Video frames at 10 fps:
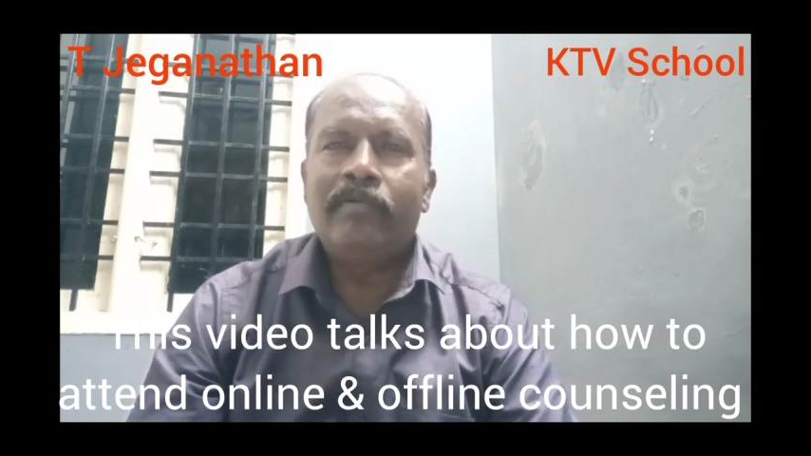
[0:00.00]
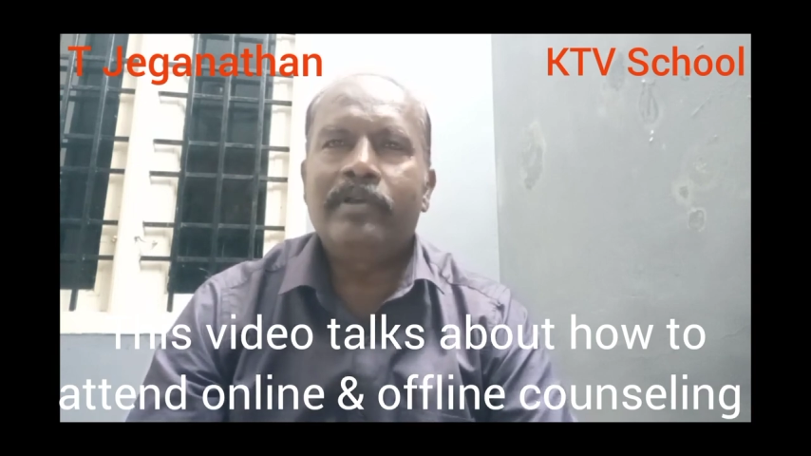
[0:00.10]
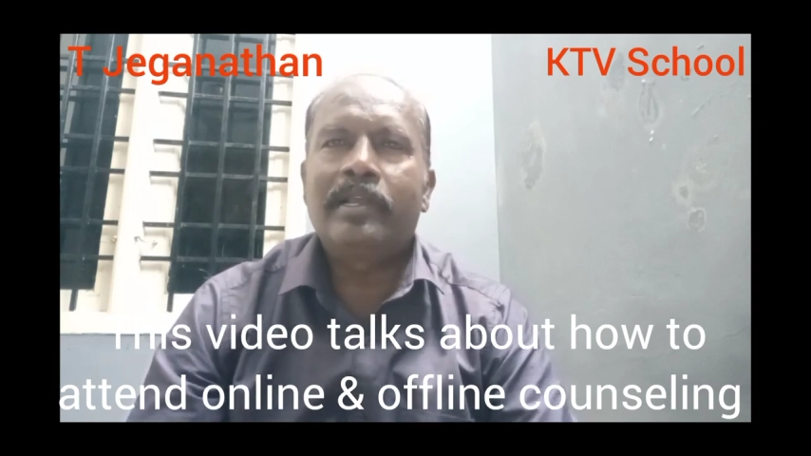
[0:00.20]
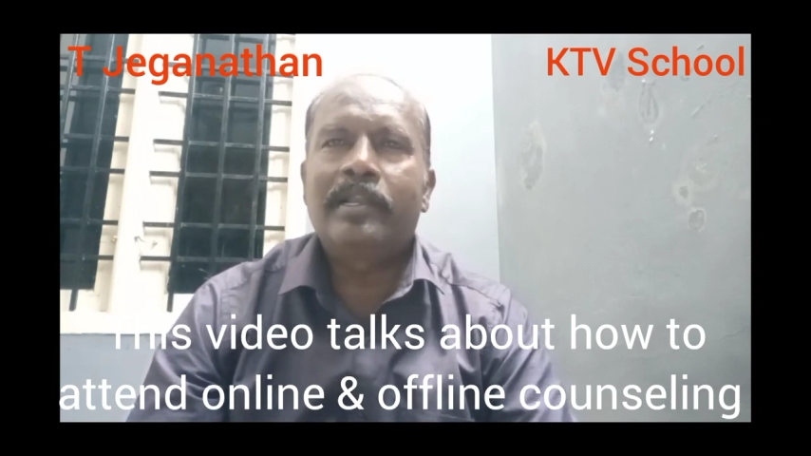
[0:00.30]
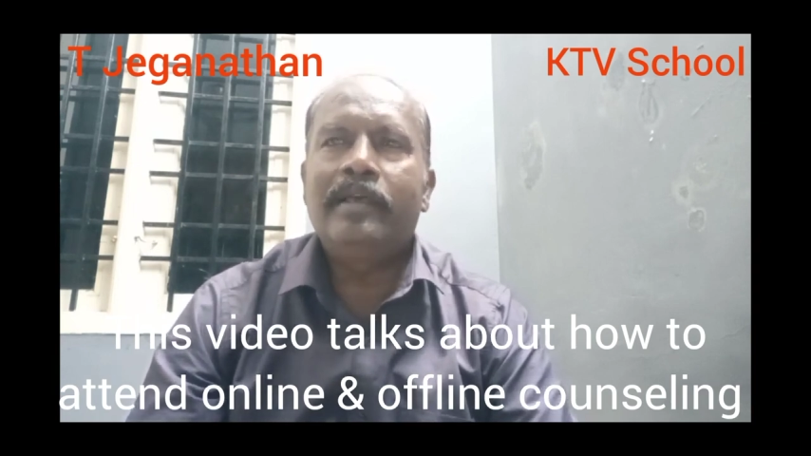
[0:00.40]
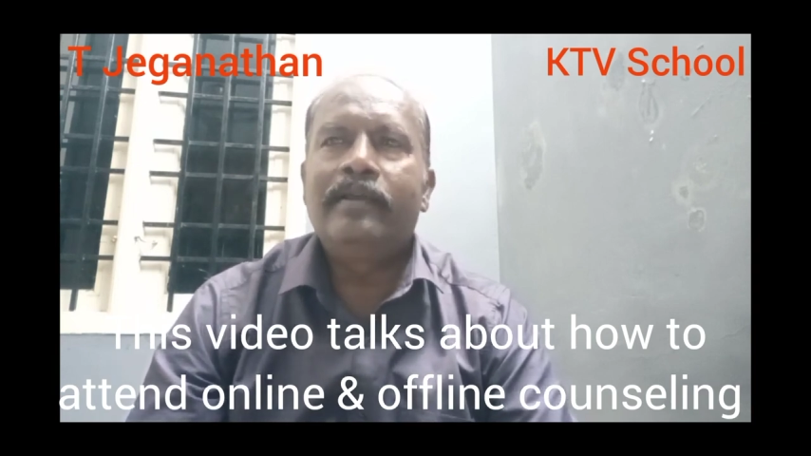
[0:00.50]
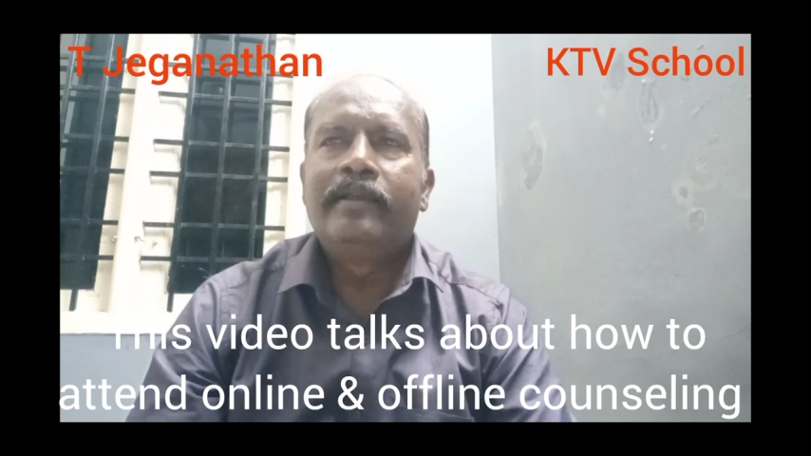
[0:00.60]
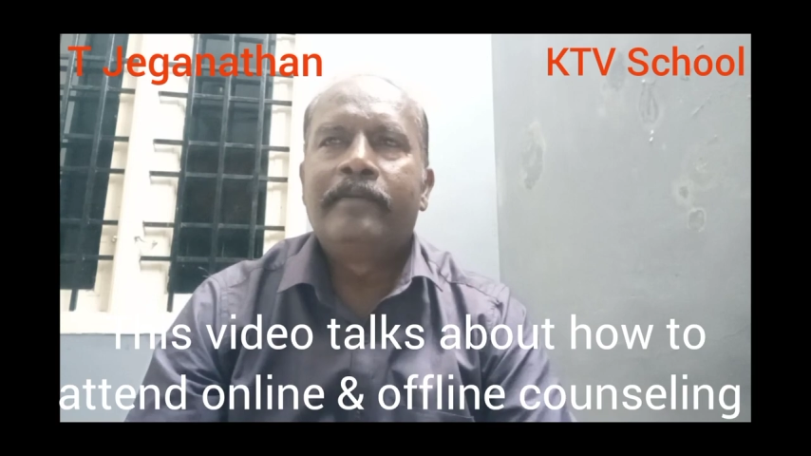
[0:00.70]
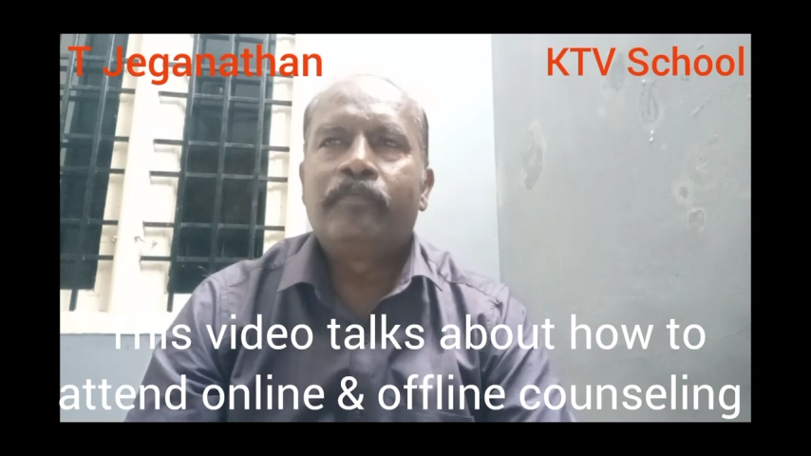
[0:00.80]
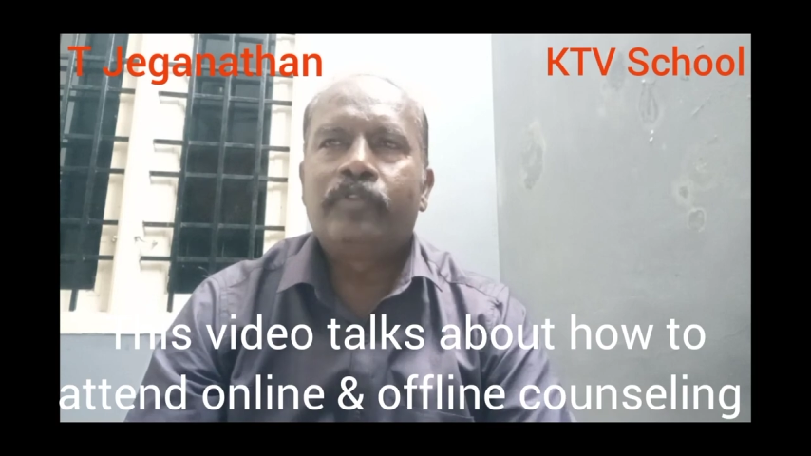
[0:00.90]
அவங்களுக்கெல்லாம்
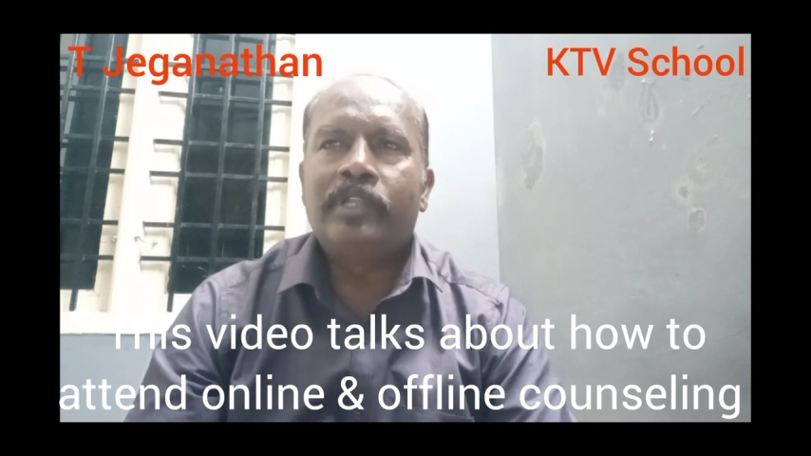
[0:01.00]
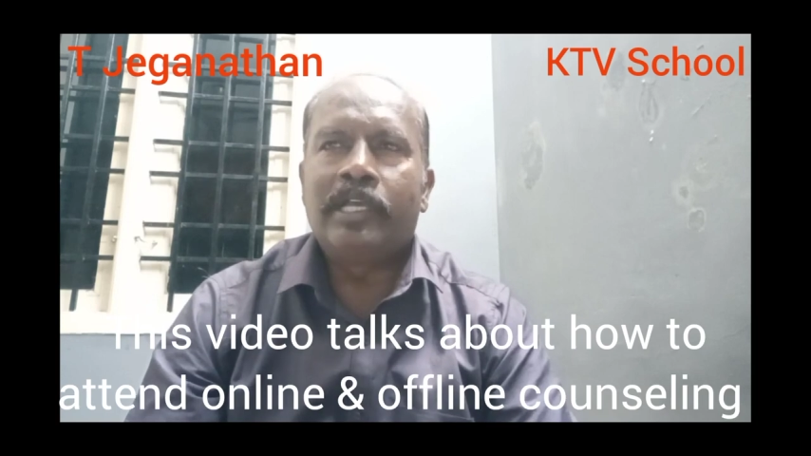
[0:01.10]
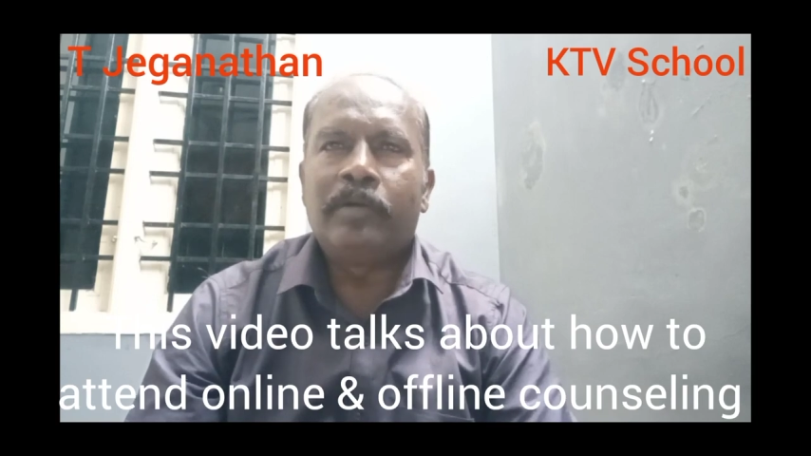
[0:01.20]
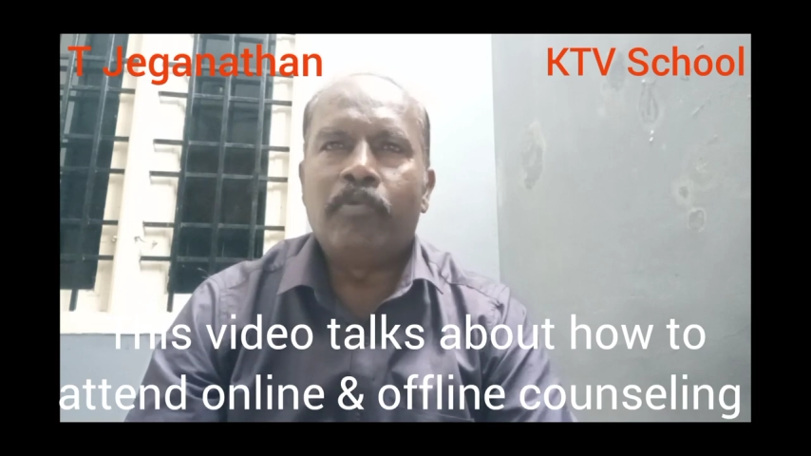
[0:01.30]
இந்த